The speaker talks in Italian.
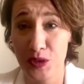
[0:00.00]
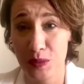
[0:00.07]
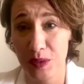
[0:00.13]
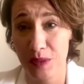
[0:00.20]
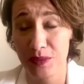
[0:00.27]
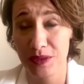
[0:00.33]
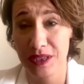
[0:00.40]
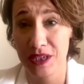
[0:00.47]

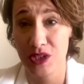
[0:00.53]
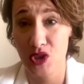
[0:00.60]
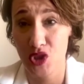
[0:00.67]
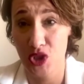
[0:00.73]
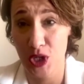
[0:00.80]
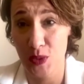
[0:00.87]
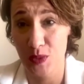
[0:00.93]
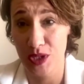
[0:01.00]
proprio te
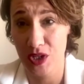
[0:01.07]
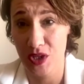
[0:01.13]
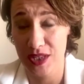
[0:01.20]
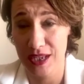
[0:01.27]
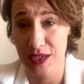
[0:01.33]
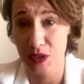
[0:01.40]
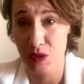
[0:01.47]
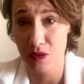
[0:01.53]
c'è
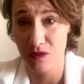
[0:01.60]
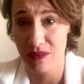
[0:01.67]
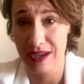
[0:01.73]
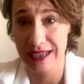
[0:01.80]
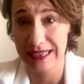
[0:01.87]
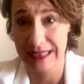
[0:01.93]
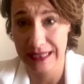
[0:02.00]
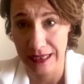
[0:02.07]
qualcosa che non
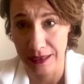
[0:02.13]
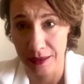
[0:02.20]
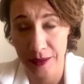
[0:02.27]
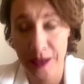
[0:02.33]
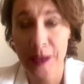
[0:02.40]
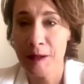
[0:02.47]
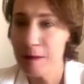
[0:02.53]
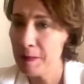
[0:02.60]
va in te.
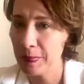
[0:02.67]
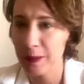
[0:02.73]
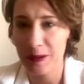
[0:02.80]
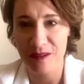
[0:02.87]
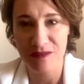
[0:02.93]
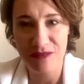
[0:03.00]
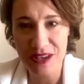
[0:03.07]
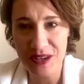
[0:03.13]
Non
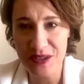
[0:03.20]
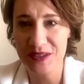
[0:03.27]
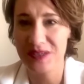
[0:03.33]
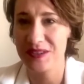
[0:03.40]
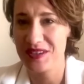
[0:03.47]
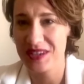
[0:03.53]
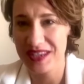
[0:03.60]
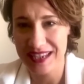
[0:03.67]
è vero,
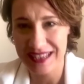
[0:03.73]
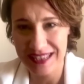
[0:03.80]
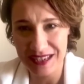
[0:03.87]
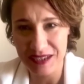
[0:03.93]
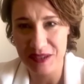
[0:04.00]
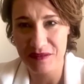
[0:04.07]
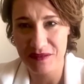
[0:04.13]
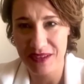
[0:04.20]
non c'è niente
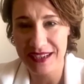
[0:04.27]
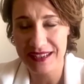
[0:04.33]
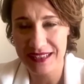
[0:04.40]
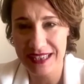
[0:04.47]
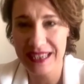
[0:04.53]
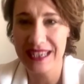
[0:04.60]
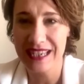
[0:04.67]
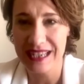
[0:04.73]
che non va in
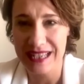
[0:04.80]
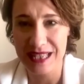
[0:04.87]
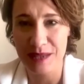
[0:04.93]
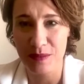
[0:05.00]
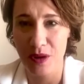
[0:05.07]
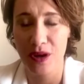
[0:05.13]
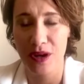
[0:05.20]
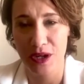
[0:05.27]
te e si
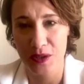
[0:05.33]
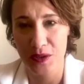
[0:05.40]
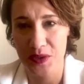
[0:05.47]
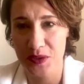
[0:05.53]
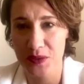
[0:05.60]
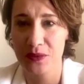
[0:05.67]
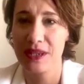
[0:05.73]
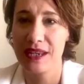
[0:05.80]
può
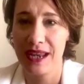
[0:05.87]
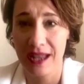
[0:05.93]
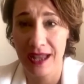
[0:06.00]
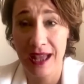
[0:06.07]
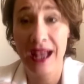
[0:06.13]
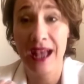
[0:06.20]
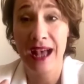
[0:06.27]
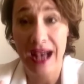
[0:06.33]
ricostruire
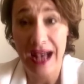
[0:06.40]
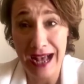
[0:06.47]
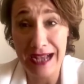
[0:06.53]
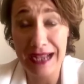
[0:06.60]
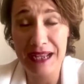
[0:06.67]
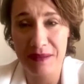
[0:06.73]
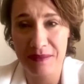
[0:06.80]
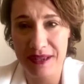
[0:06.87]

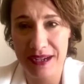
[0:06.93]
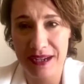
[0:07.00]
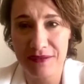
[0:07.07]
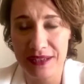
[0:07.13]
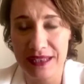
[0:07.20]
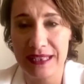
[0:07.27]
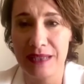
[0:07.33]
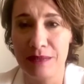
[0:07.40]
anche per la
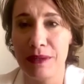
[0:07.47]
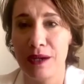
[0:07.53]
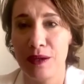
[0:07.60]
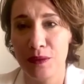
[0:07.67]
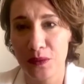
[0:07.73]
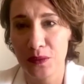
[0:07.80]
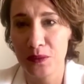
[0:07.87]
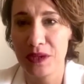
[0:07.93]

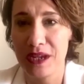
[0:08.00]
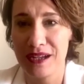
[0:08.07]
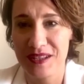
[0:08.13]
vittima una